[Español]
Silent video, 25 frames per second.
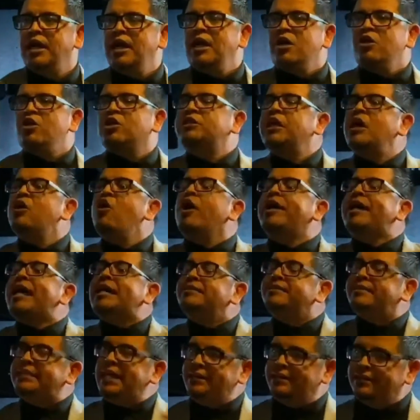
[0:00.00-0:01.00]
Yo tengo que
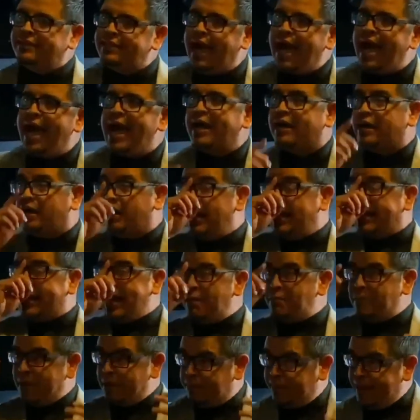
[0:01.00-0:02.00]
entender
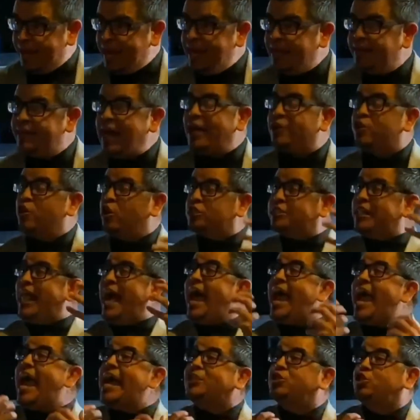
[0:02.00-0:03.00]
que mi vida Dios la
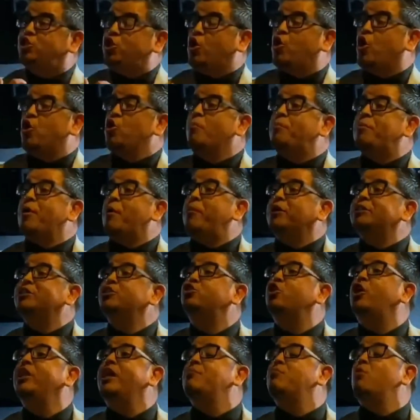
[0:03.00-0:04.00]
ha hecho con un
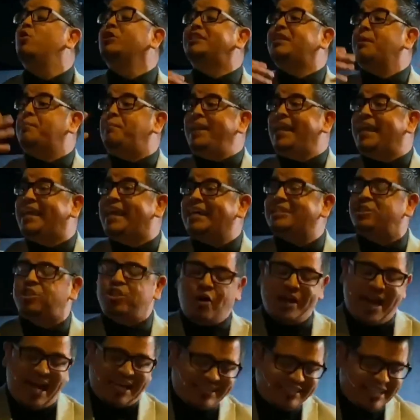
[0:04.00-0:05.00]
propósito de
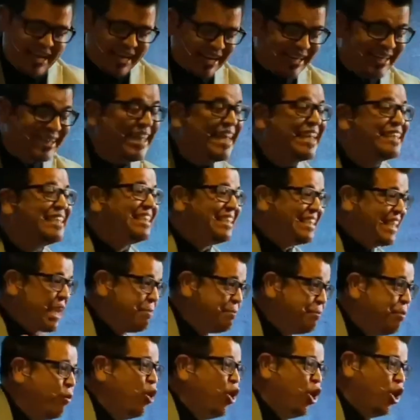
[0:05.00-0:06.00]
multiplicación, hacer
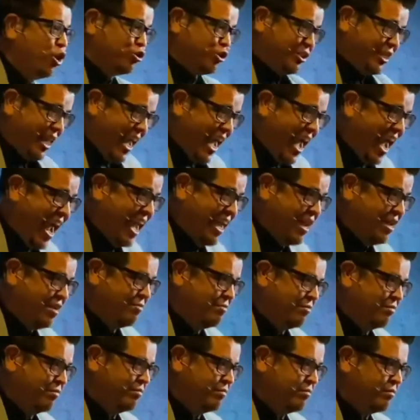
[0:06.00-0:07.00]
discípulos de
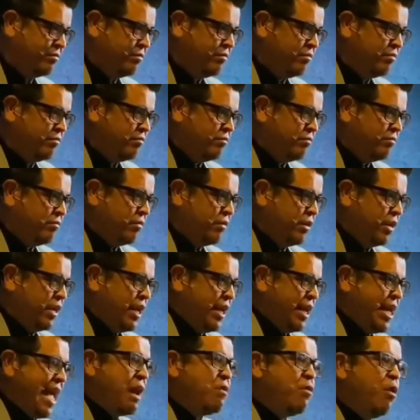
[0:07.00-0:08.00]
Él.
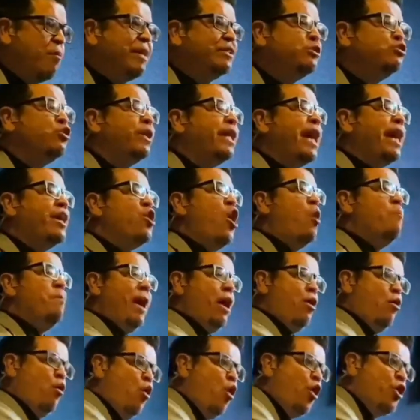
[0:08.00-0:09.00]
Y al momento que yo
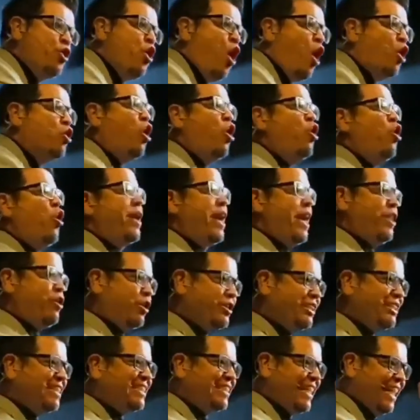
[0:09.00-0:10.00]
me uno con lo que
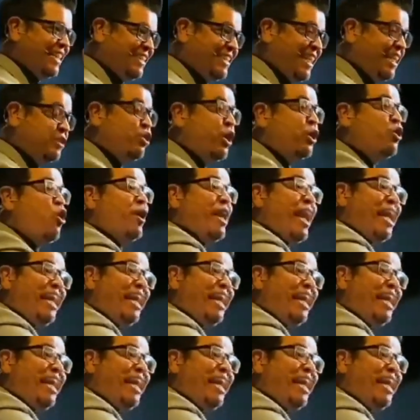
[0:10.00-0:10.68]
Dios está haciendo y con el